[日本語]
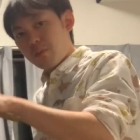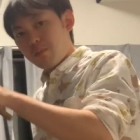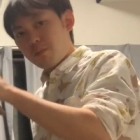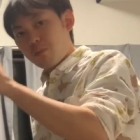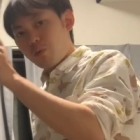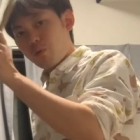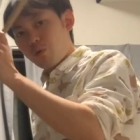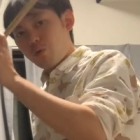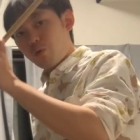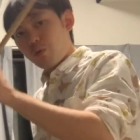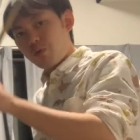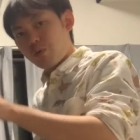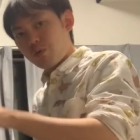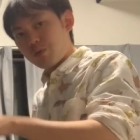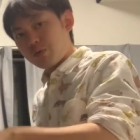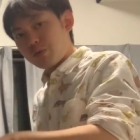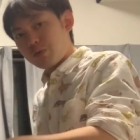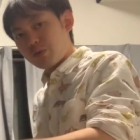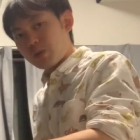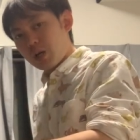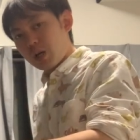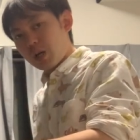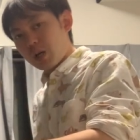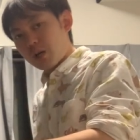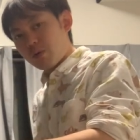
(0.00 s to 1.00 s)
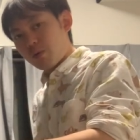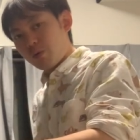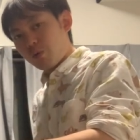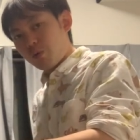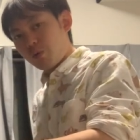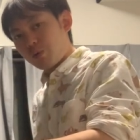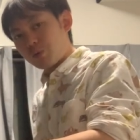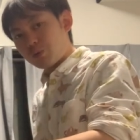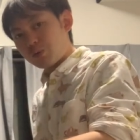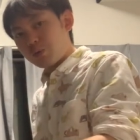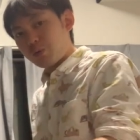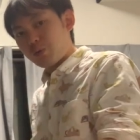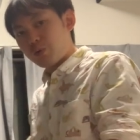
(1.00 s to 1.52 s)
もうこのぐらいの
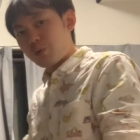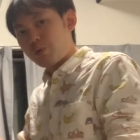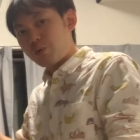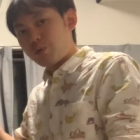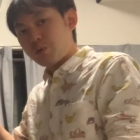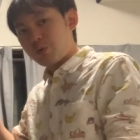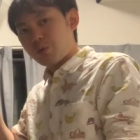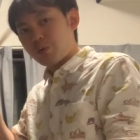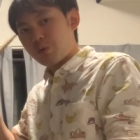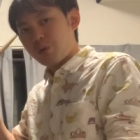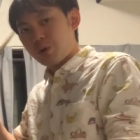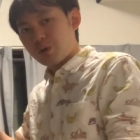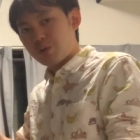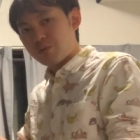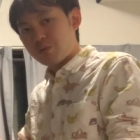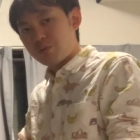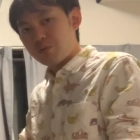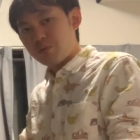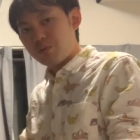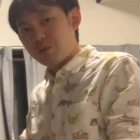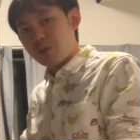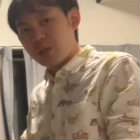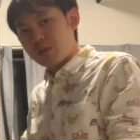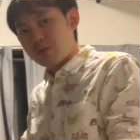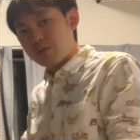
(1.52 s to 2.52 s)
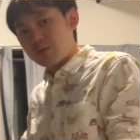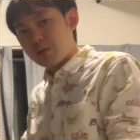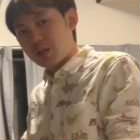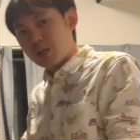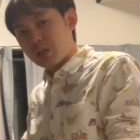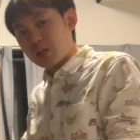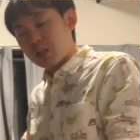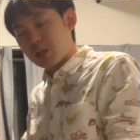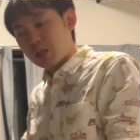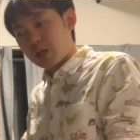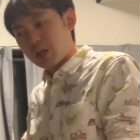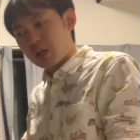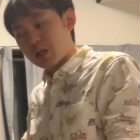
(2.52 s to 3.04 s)
コントロール力より触れるだ
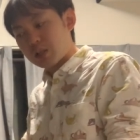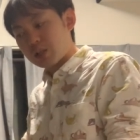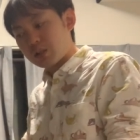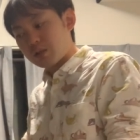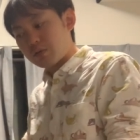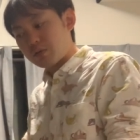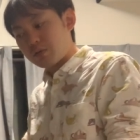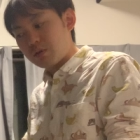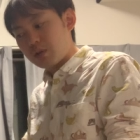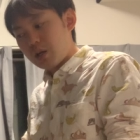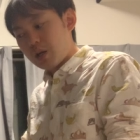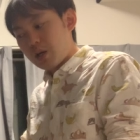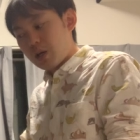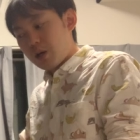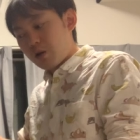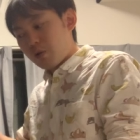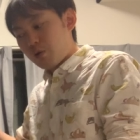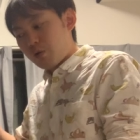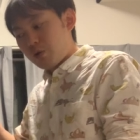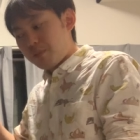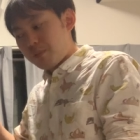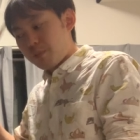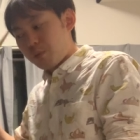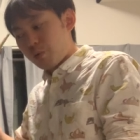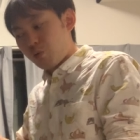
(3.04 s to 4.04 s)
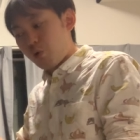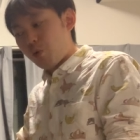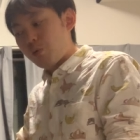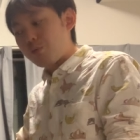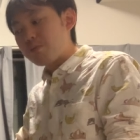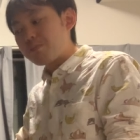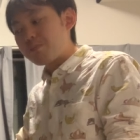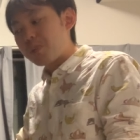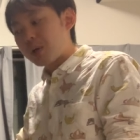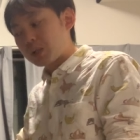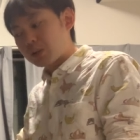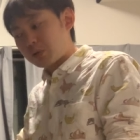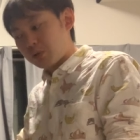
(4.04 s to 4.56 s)
けで返ってくる。これも
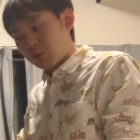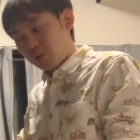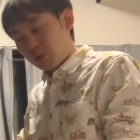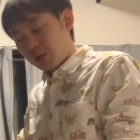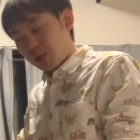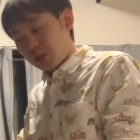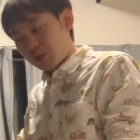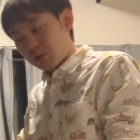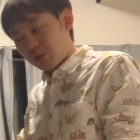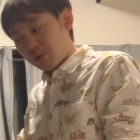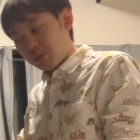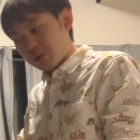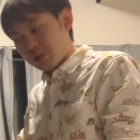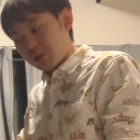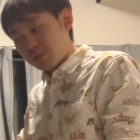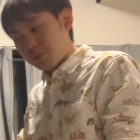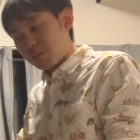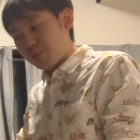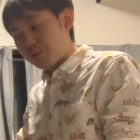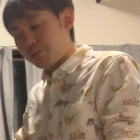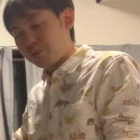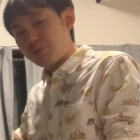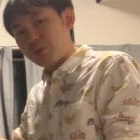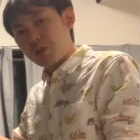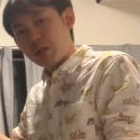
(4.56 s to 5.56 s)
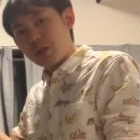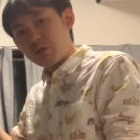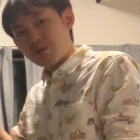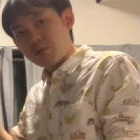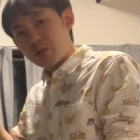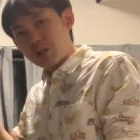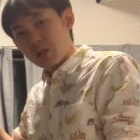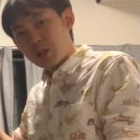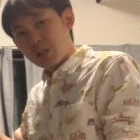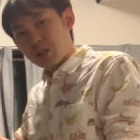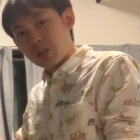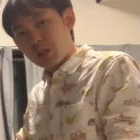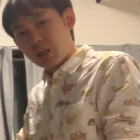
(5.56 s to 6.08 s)
ゴムパッドが入ってます。もう触れる
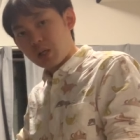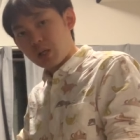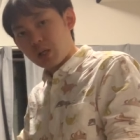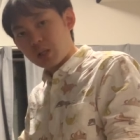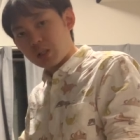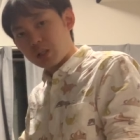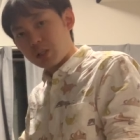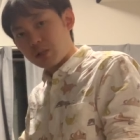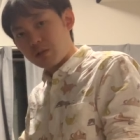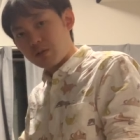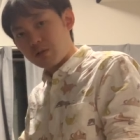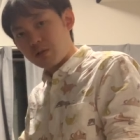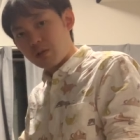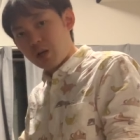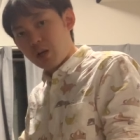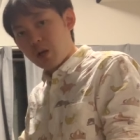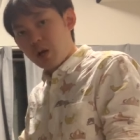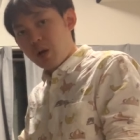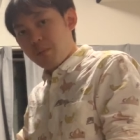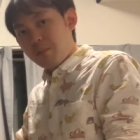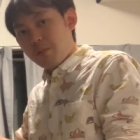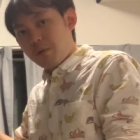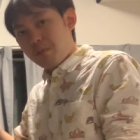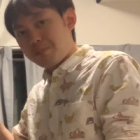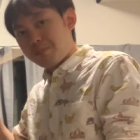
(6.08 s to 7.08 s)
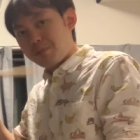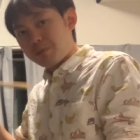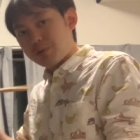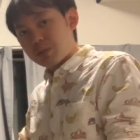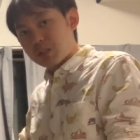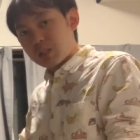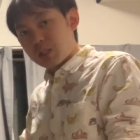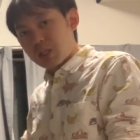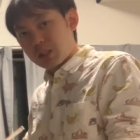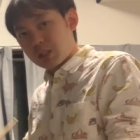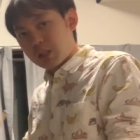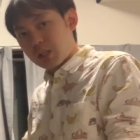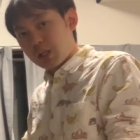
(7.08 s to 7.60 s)
だけで返ってくる。ぶ
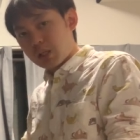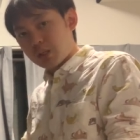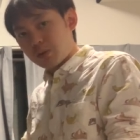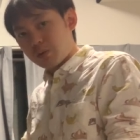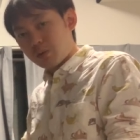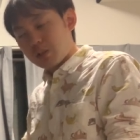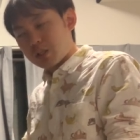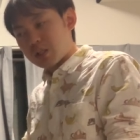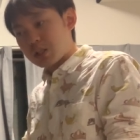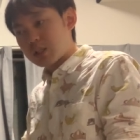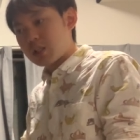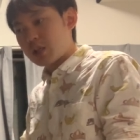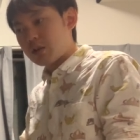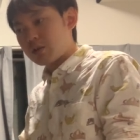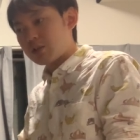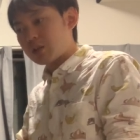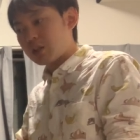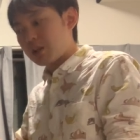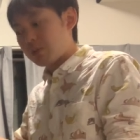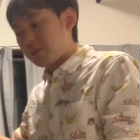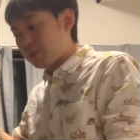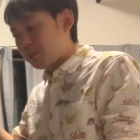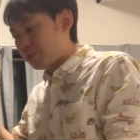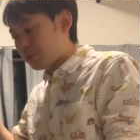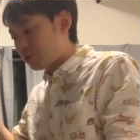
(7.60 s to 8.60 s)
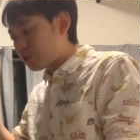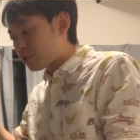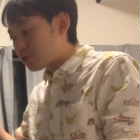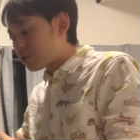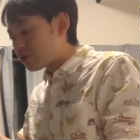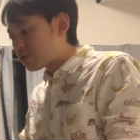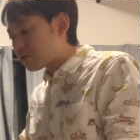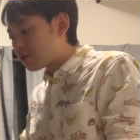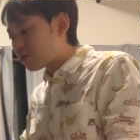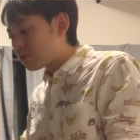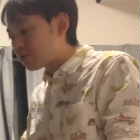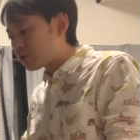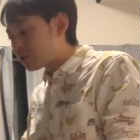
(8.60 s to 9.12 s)
つけたりとかしなくても、もっ
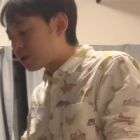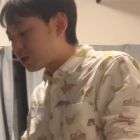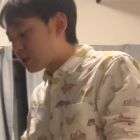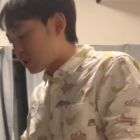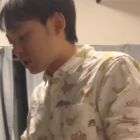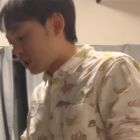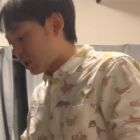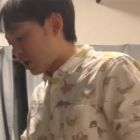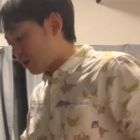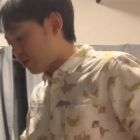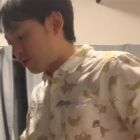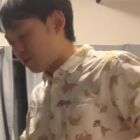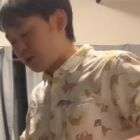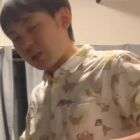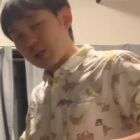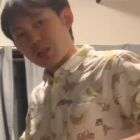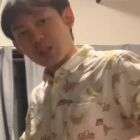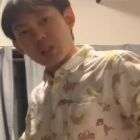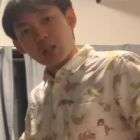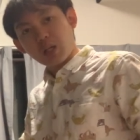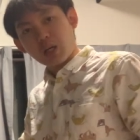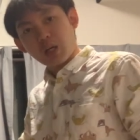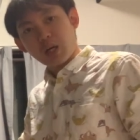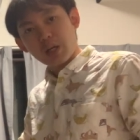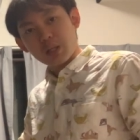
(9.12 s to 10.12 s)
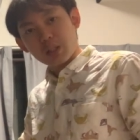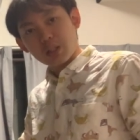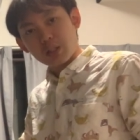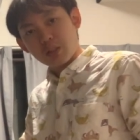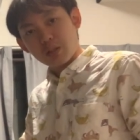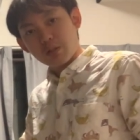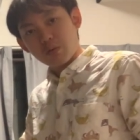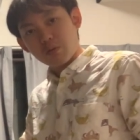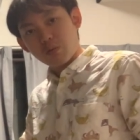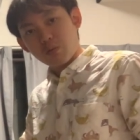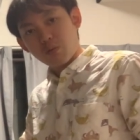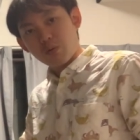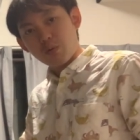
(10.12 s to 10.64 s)
ちょんって触るだけで返って
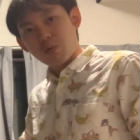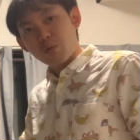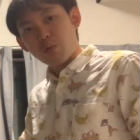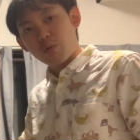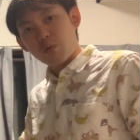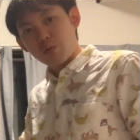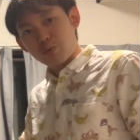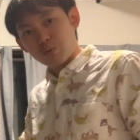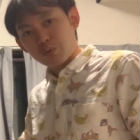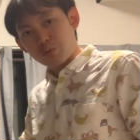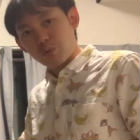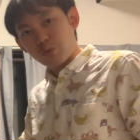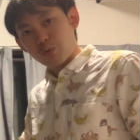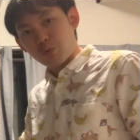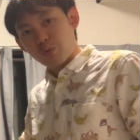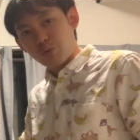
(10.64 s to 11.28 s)
くる。このコント